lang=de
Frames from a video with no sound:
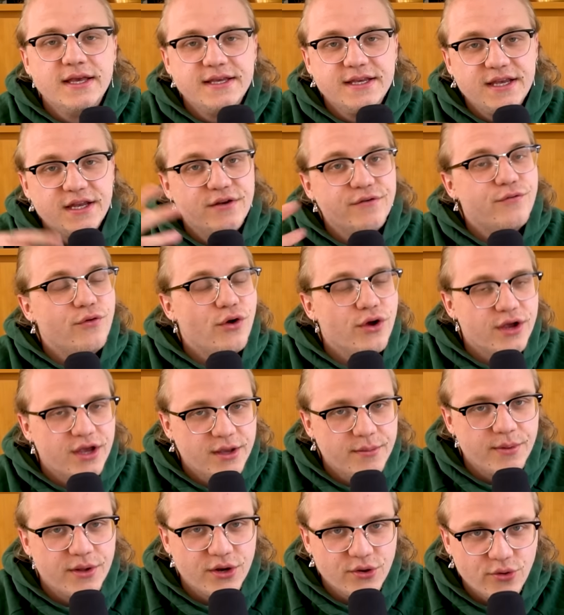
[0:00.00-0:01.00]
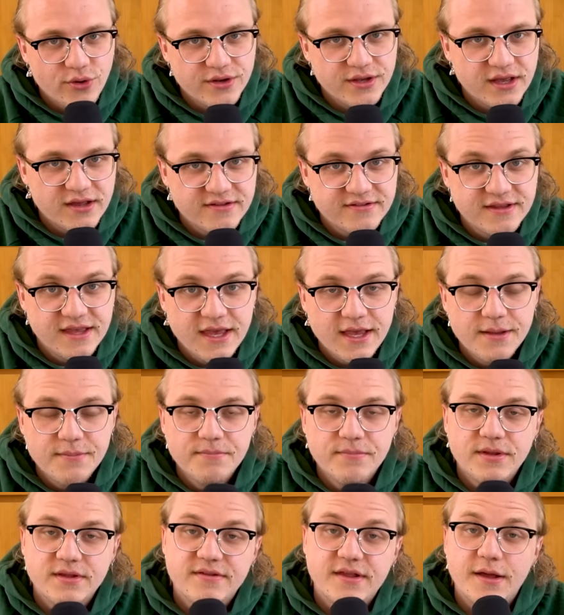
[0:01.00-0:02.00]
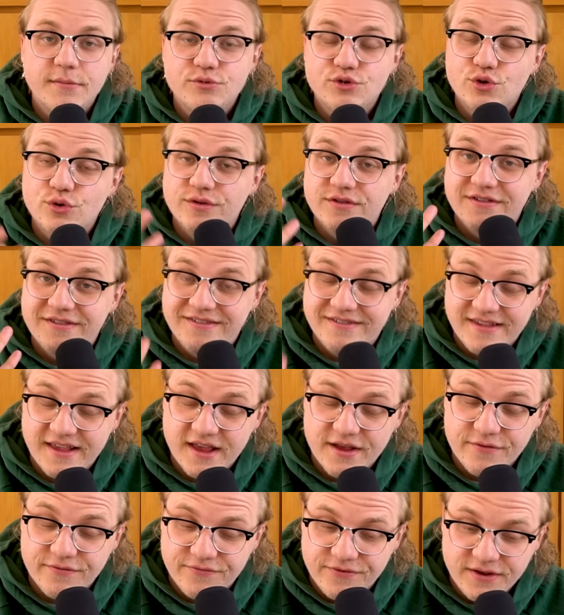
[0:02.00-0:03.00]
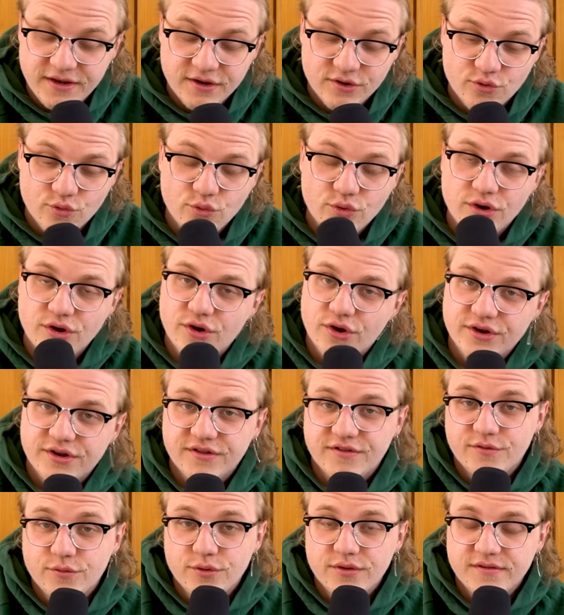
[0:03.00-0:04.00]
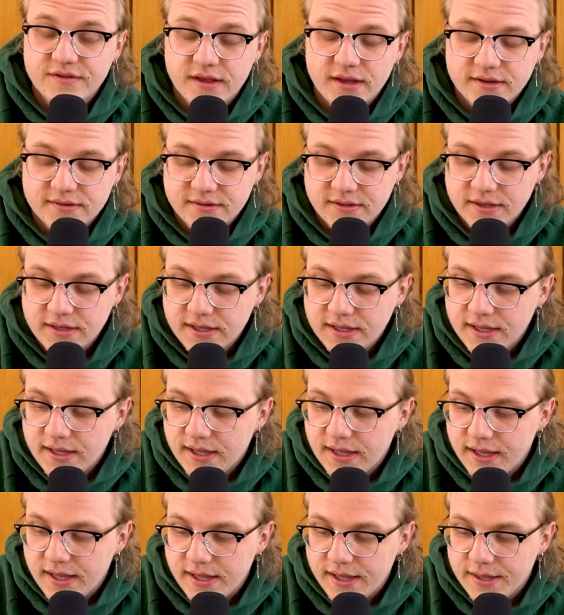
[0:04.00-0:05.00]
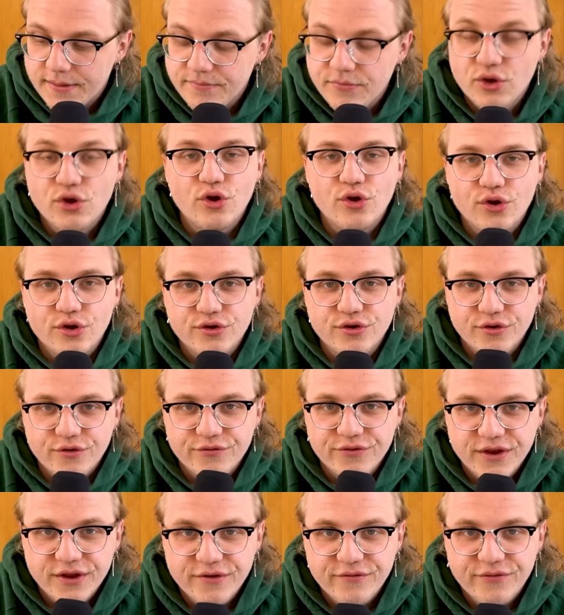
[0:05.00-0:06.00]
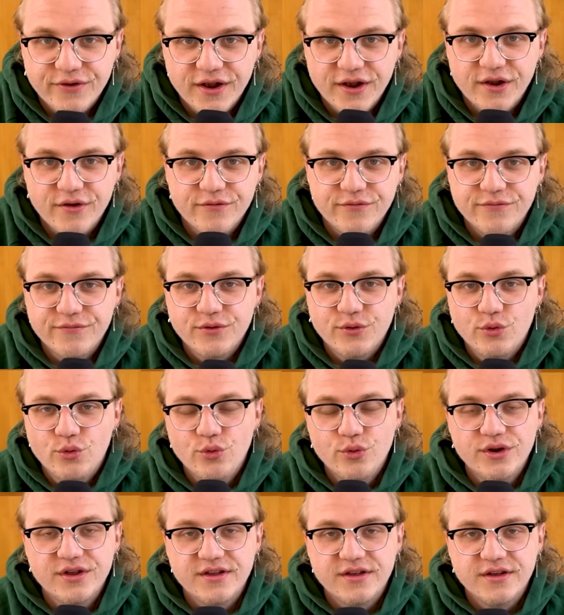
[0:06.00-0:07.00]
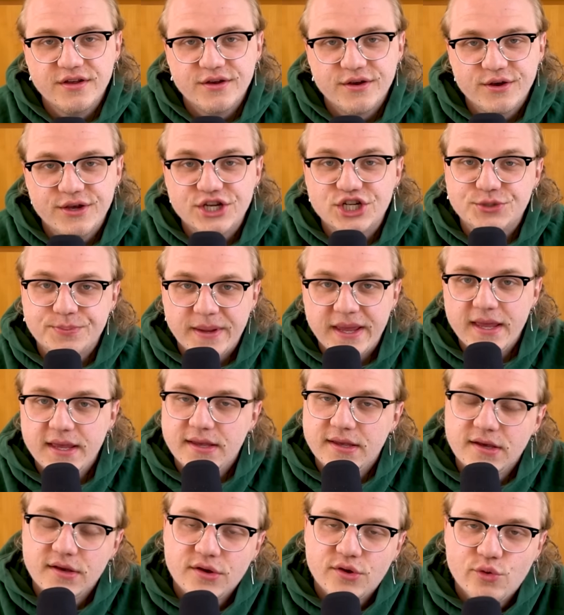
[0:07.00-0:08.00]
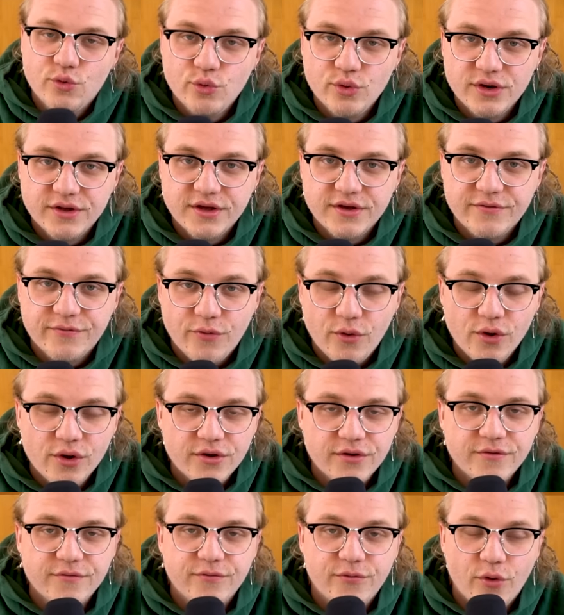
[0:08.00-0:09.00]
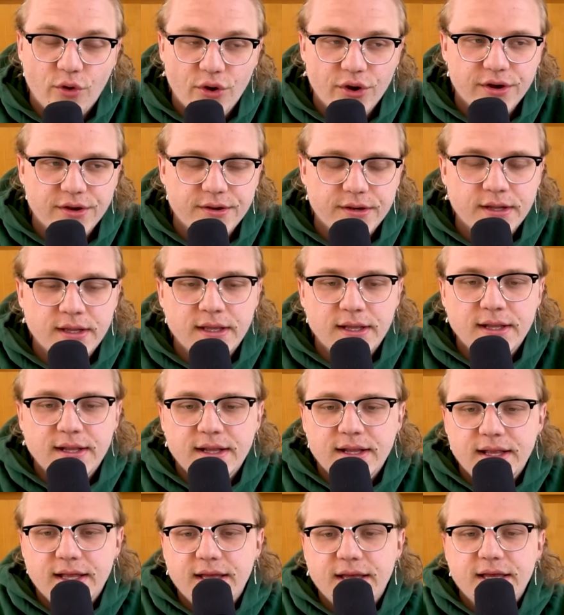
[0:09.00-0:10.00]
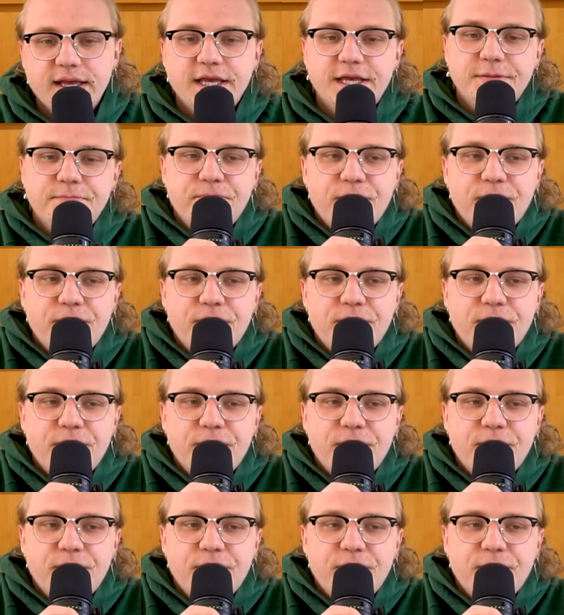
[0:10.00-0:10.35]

jede Folge immer einen neuen Gast geben. Es haben schon sehr viele coole Leute zugesagt. Ähm, ihr könnt euch da auf jeden Fall auf coole Gespräche, coole Folgen freuen. Äh, ich